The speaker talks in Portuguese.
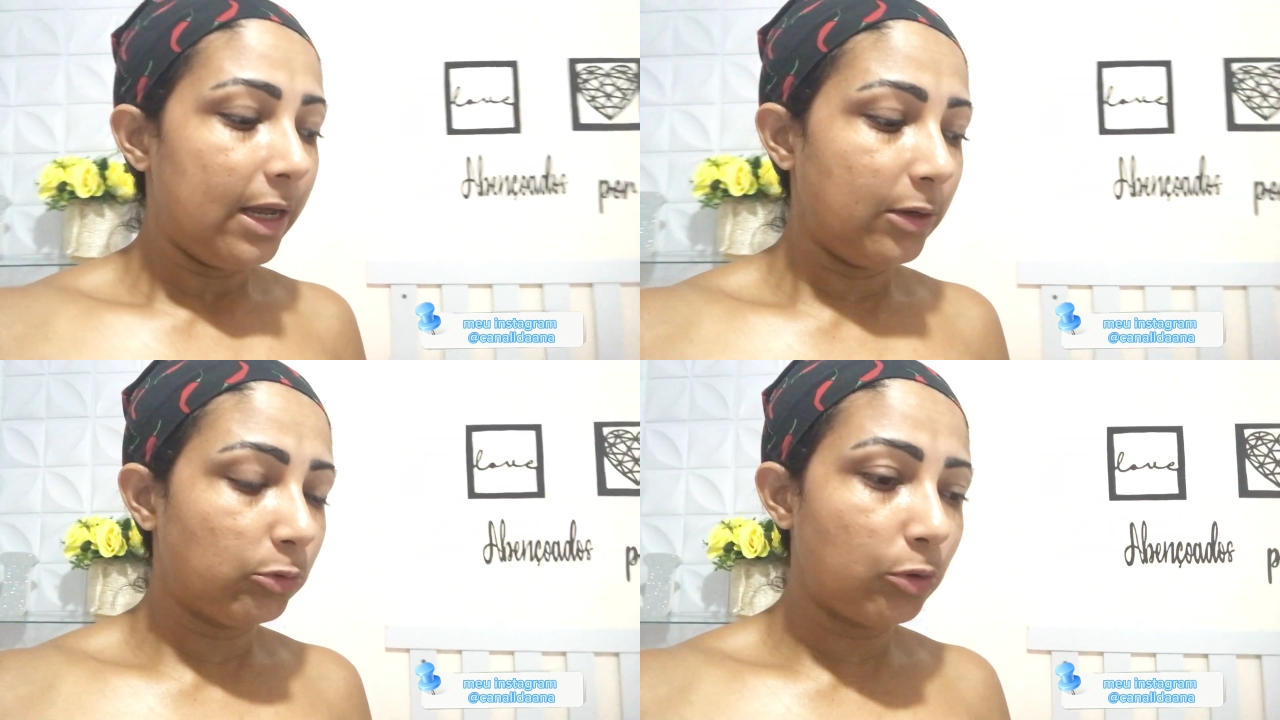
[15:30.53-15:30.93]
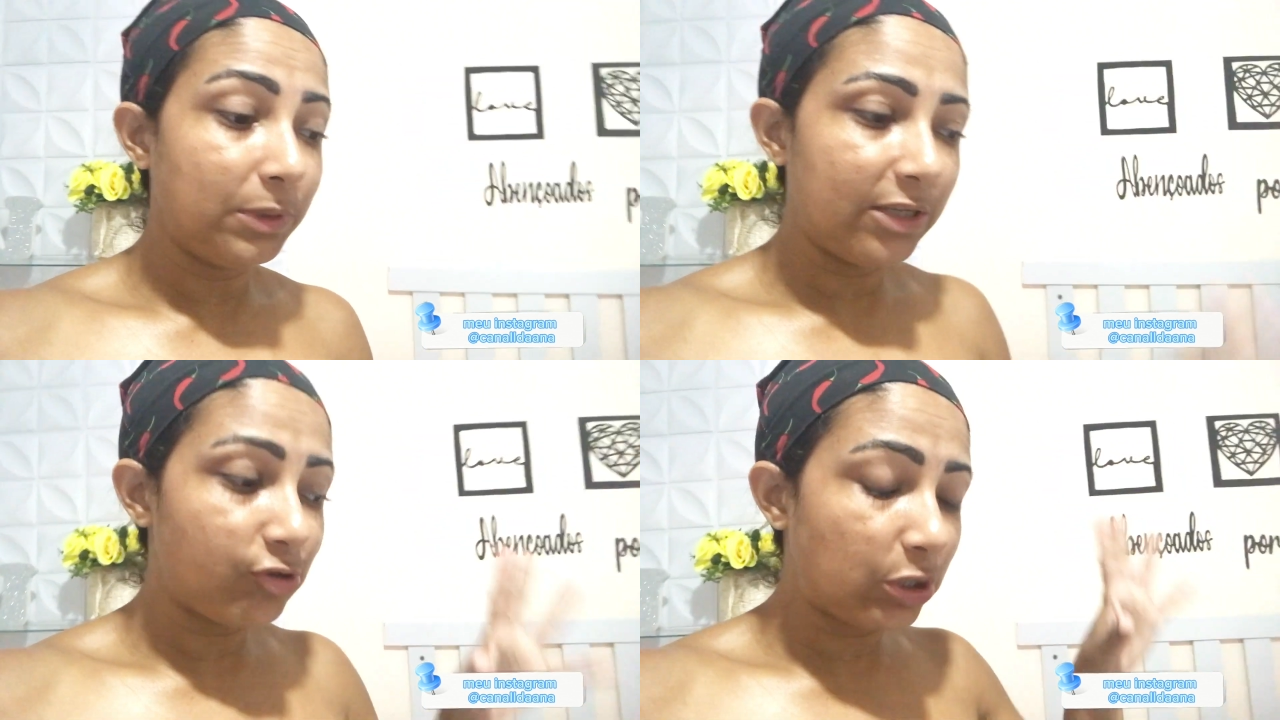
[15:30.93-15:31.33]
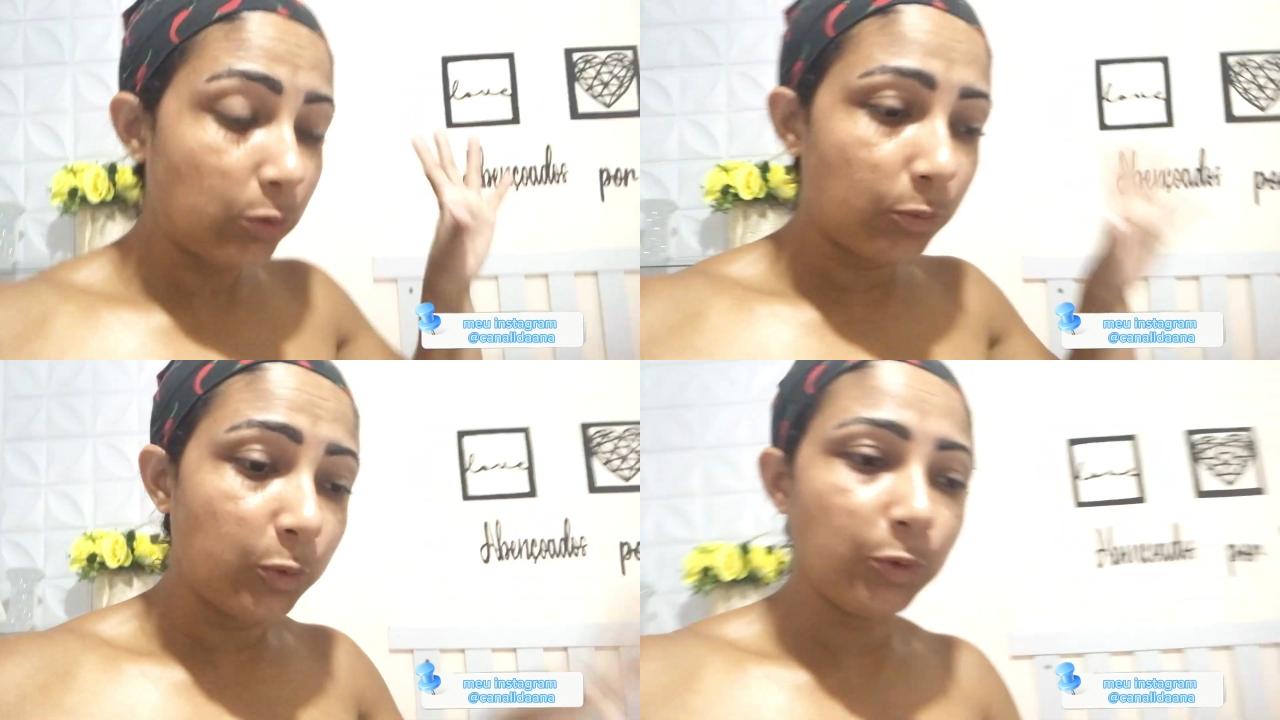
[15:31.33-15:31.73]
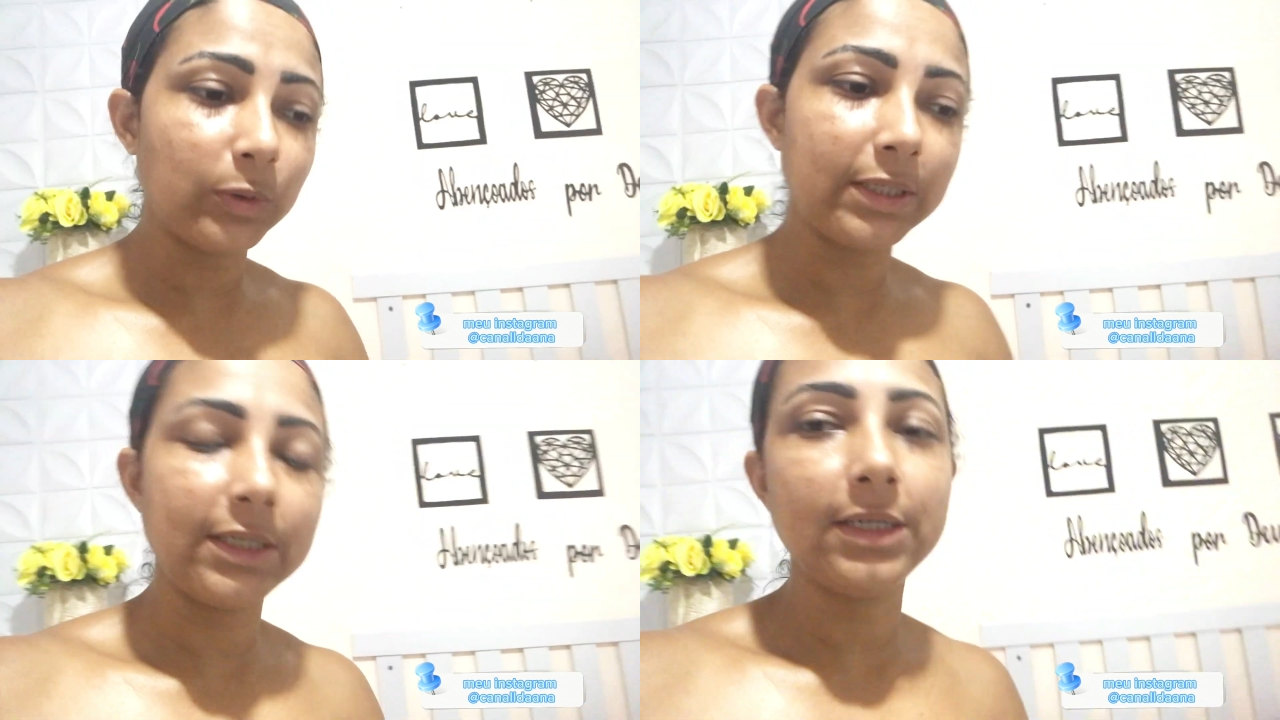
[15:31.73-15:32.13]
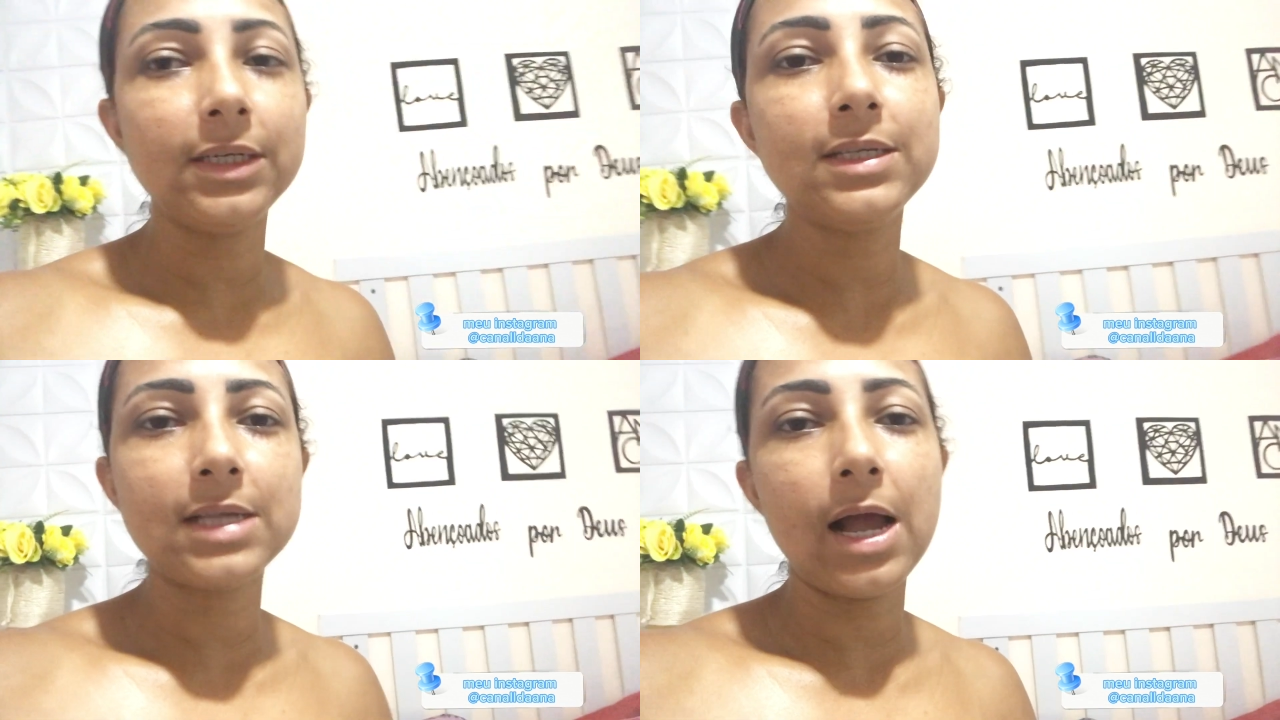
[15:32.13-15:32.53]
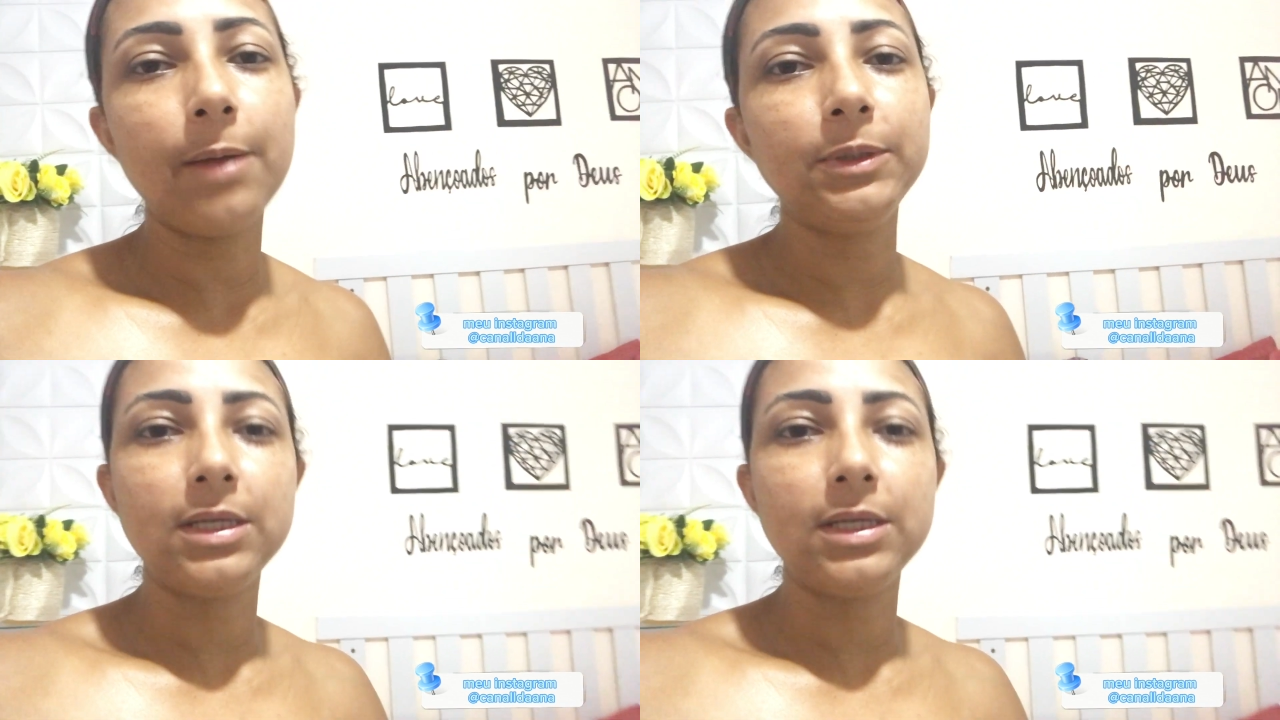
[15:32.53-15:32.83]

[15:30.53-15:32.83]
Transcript: eu tô me dedicando muito aqui, sabe,